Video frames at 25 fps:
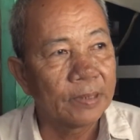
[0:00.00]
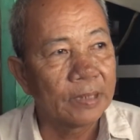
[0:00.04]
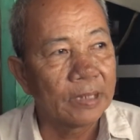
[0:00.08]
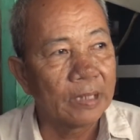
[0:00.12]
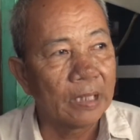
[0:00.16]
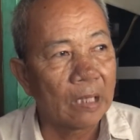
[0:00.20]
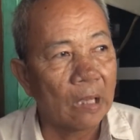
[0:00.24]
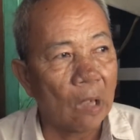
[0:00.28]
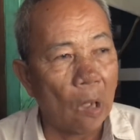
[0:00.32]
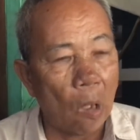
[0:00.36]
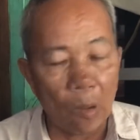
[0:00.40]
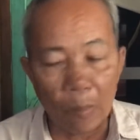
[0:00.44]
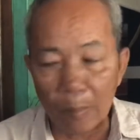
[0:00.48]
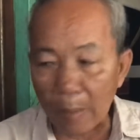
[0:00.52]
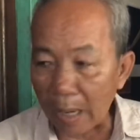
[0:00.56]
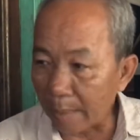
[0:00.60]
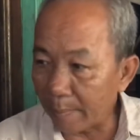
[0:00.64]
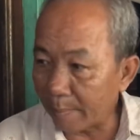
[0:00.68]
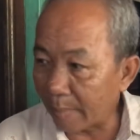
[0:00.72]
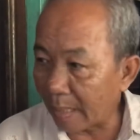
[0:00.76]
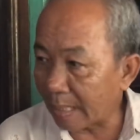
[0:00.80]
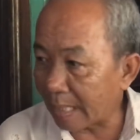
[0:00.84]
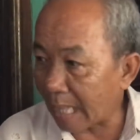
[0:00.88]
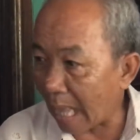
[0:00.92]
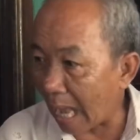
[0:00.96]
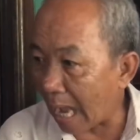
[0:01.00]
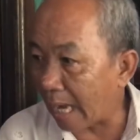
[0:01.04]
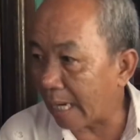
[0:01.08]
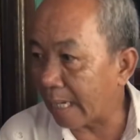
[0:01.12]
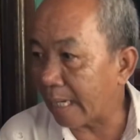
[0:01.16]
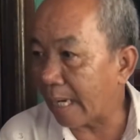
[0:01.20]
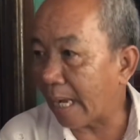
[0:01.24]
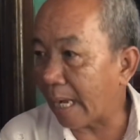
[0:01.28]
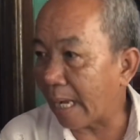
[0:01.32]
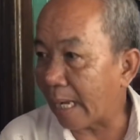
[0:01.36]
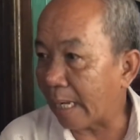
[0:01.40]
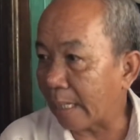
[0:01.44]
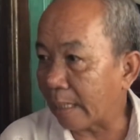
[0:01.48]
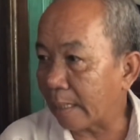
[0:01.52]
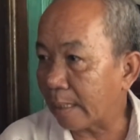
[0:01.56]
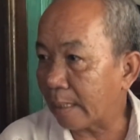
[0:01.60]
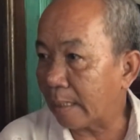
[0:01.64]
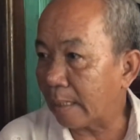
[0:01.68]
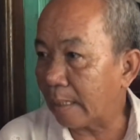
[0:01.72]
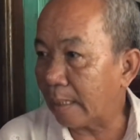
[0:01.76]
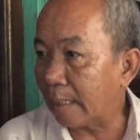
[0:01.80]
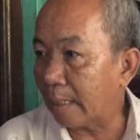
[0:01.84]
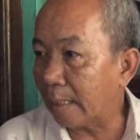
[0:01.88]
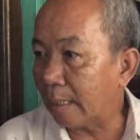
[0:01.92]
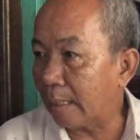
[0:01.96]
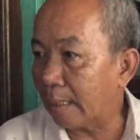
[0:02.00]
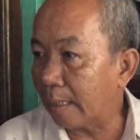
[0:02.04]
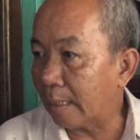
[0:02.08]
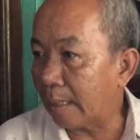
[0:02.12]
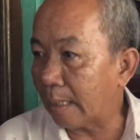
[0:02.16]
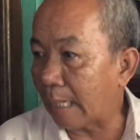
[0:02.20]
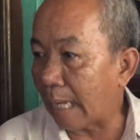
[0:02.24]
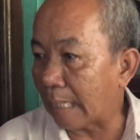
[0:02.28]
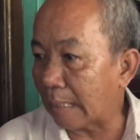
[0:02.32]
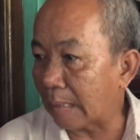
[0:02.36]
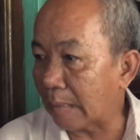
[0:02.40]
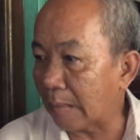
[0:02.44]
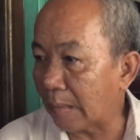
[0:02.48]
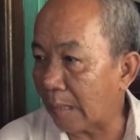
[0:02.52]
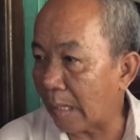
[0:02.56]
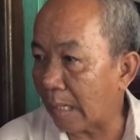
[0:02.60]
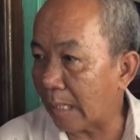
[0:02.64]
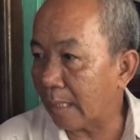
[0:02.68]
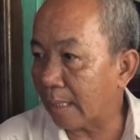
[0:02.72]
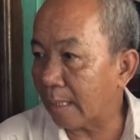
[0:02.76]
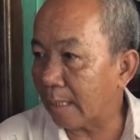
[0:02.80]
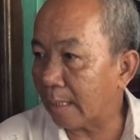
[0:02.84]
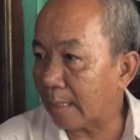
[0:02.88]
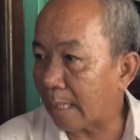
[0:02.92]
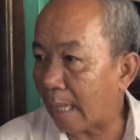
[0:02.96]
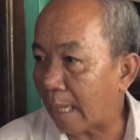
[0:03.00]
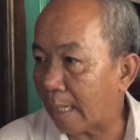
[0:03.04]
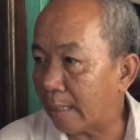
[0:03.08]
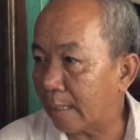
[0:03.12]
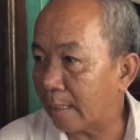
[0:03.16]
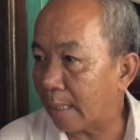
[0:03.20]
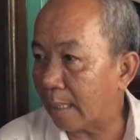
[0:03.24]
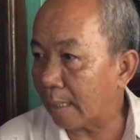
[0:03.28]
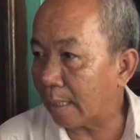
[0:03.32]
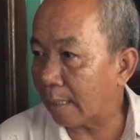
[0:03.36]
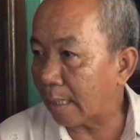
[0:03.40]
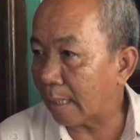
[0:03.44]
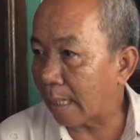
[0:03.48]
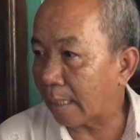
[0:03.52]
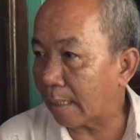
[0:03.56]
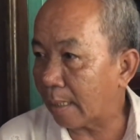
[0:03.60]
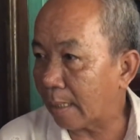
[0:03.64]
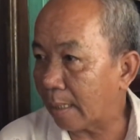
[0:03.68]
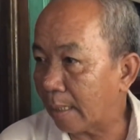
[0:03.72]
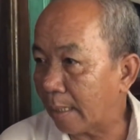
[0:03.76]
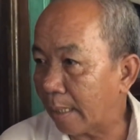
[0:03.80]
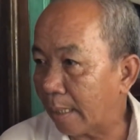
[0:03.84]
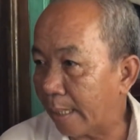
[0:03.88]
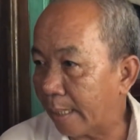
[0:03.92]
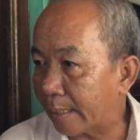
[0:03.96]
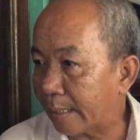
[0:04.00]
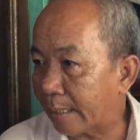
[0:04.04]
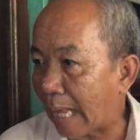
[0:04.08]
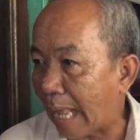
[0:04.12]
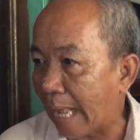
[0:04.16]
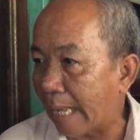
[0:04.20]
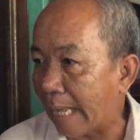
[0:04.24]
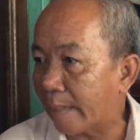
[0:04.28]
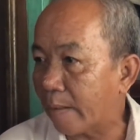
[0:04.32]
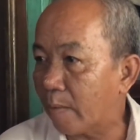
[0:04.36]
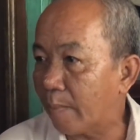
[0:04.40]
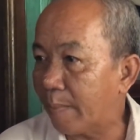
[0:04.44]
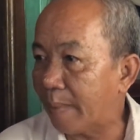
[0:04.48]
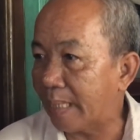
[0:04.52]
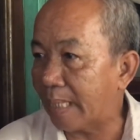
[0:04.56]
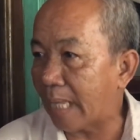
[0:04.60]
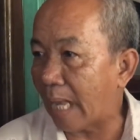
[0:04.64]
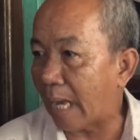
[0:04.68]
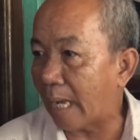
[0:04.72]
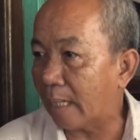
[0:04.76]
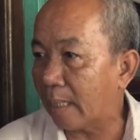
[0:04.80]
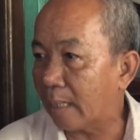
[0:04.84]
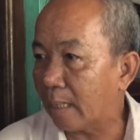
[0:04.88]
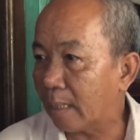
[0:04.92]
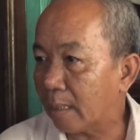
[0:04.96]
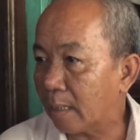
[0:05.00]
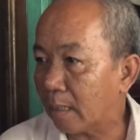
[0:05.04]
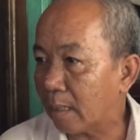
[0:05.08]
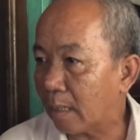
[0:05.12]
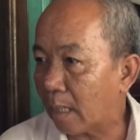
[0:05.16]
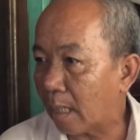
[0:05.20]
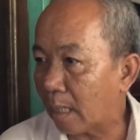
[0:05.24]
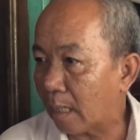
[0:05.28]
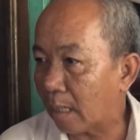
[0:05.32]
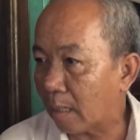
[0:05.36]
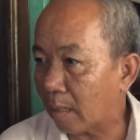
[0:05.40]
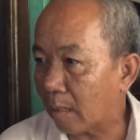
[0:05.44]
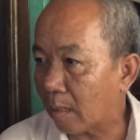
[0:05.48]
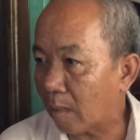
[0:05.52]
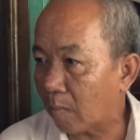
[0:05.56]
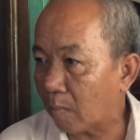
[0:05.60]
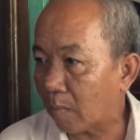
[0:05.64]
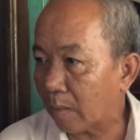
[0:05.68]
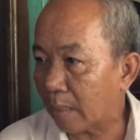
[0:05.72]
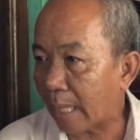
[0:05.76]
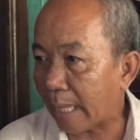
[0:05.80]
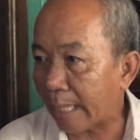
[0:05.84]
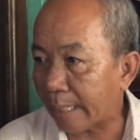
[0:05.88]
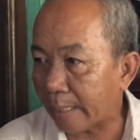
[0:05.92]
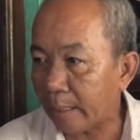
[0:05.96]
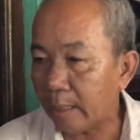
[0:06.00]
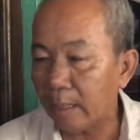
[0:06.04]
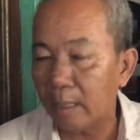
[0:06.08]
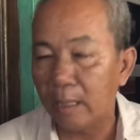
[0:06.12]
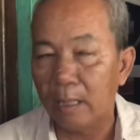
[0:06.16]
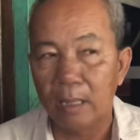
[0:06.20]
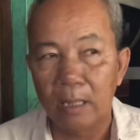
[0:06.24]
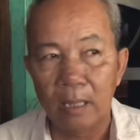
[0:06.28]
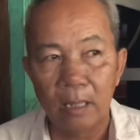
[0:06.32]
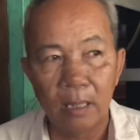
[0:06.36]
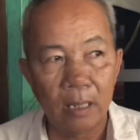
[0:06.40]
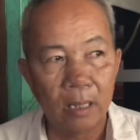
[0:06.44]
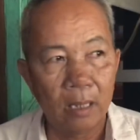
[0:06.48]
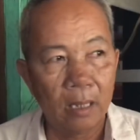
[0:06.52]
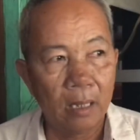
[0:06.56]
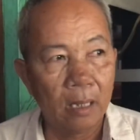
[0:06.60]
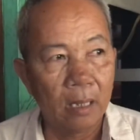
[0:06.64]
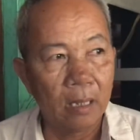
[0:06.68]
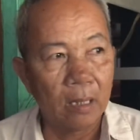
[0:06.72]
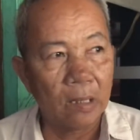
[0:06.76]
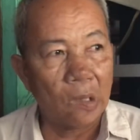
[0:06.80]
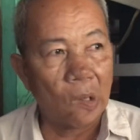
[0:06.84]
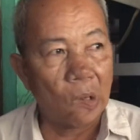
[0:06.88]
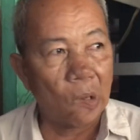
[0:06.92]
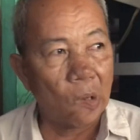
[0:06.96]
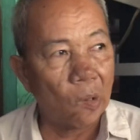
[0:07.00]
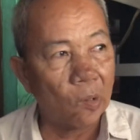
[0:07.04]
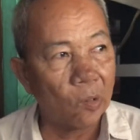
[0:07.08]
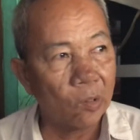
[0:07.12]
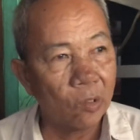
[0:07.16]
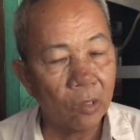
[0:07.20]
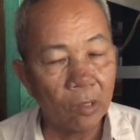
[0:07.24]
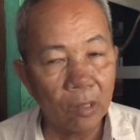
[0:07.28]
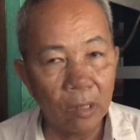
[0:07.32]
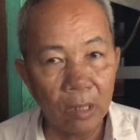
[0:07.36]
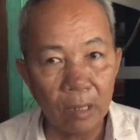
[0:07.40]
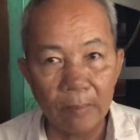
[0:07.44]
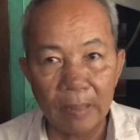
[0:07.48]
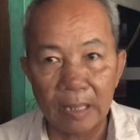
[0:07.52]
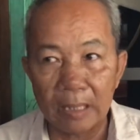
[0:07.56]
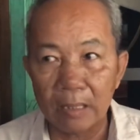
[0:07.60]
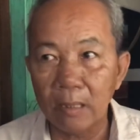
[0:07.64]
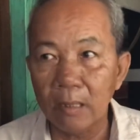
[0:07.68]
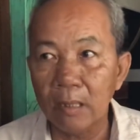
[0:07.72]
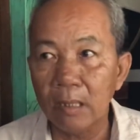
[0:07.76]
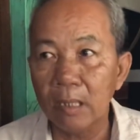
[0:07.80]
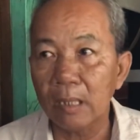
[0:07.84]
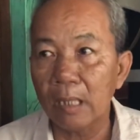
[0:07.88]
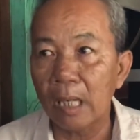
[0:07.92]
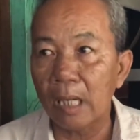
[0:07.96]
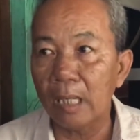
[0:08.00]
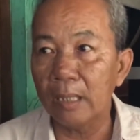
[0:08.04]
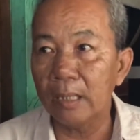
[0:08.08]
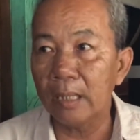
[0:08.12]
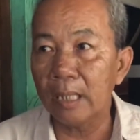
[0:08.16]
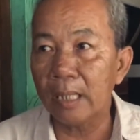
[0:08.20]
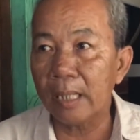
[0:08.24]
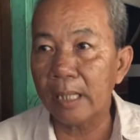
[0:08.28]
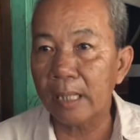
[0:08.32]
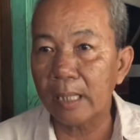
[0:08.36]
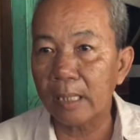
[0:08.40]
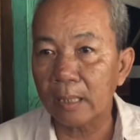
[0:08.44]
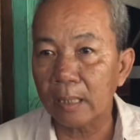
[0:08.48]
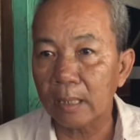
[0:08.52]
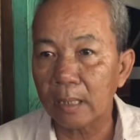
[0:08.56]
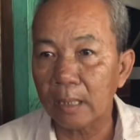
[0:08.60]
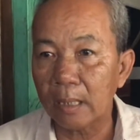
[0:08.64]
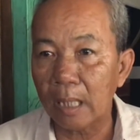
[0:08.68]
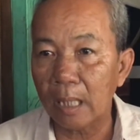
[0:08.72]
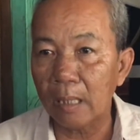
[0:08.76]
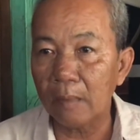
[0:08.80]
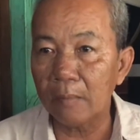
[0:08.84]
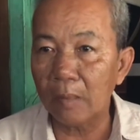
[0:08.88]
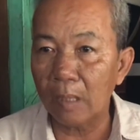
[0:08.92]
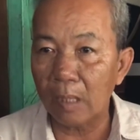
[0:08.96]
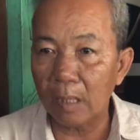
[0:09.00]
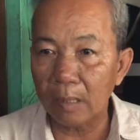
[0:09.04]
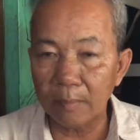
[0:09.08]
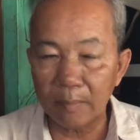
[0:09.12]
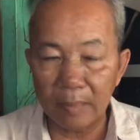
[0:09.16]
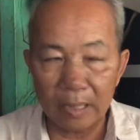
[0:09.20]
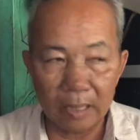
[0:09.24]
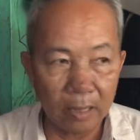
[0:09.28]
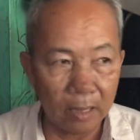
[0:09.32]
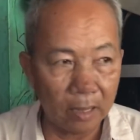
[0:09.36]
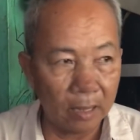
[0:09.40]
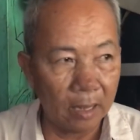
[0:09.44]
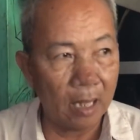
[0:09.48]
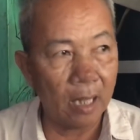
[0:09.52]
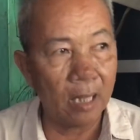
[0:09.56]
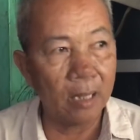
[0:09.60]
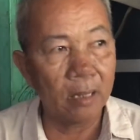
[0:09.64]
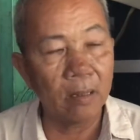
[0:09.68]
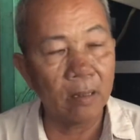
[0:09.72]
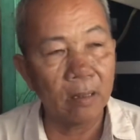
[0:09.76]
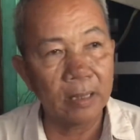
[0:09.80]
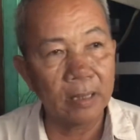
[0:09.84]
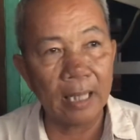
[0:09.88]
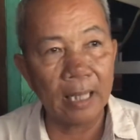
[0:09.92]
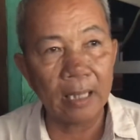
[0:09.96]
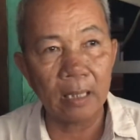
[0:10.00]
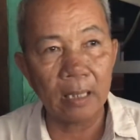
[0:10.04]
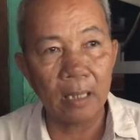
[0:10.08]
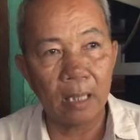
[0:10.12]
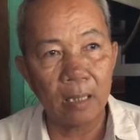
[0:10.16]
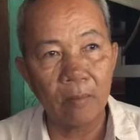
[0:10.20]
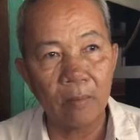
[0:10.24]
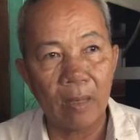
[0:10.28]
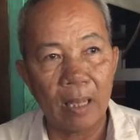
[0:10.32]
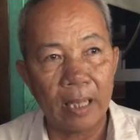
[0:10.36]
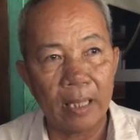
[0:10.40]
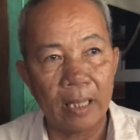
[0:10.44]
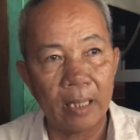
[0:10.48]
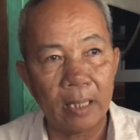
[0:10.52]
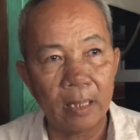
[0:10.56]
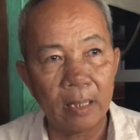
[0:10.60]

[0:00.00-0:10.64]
còn mình bây giờ nè là tôi nói thời là, là hiện đại của bây giờ đó là nó không có thấy yeah. Dạ. còn hồi xưa mà thưa người đó ha là ông hỏi mấy người lớn có nhắc lại hoài à